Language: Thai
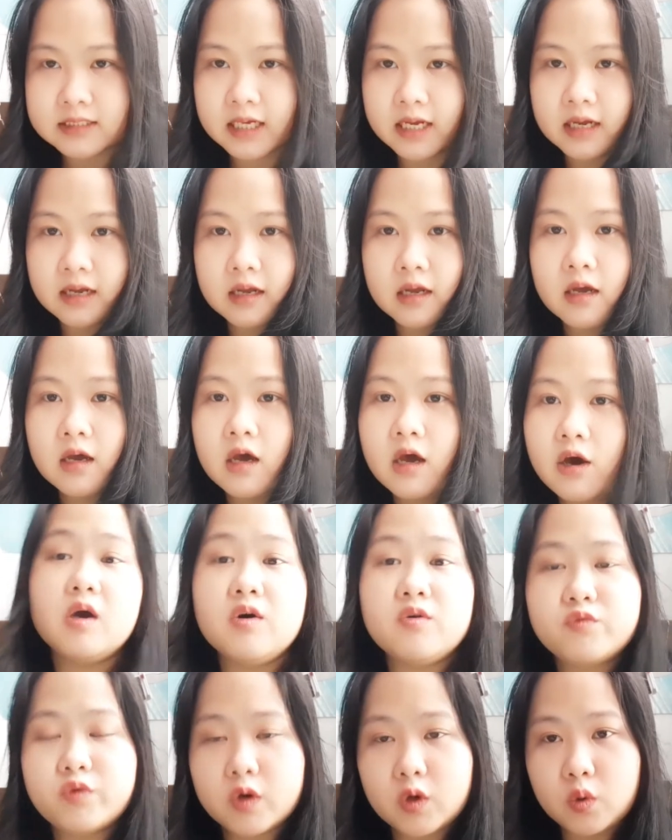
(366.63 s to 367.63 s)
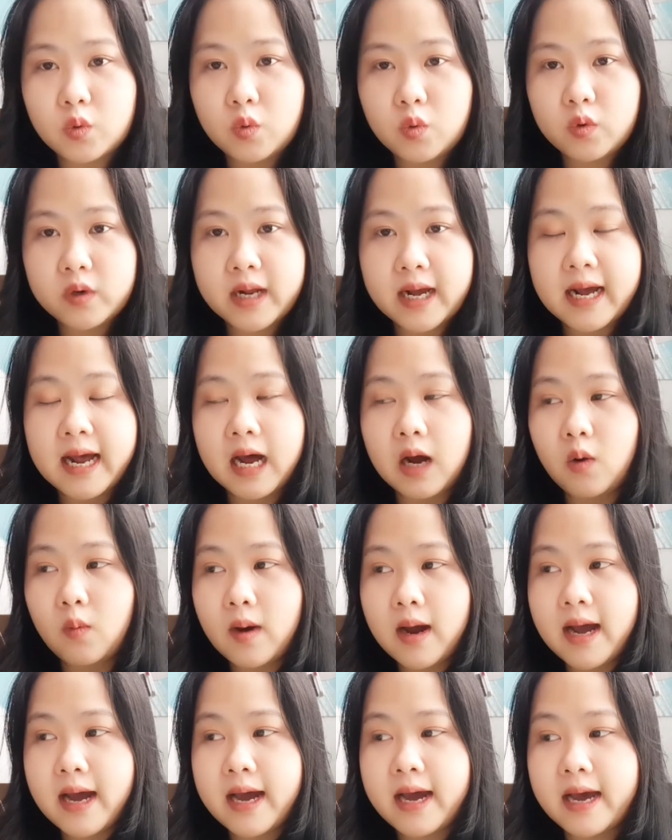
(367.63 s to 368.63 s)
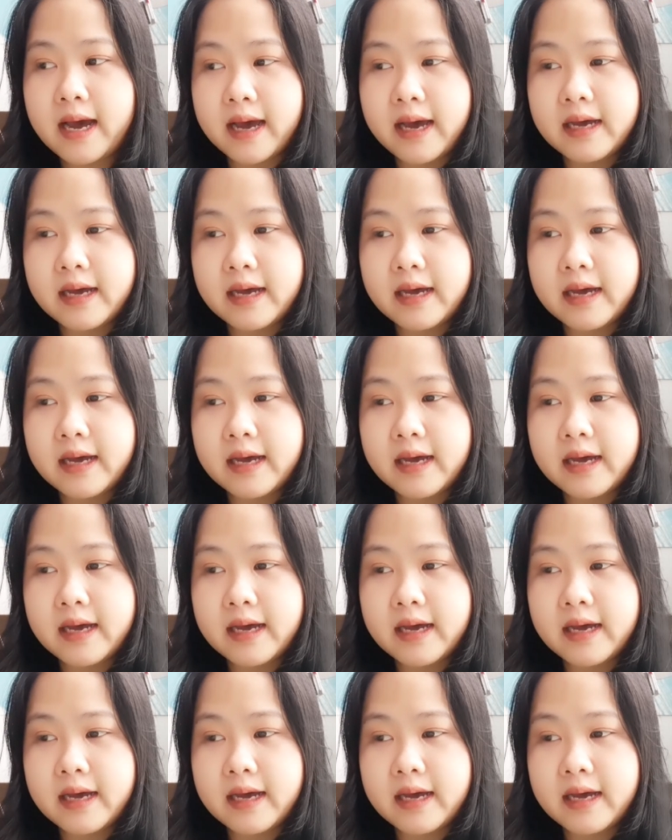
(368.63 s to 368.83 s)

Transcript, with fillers: ริงๆฝนรู้นะคะว่า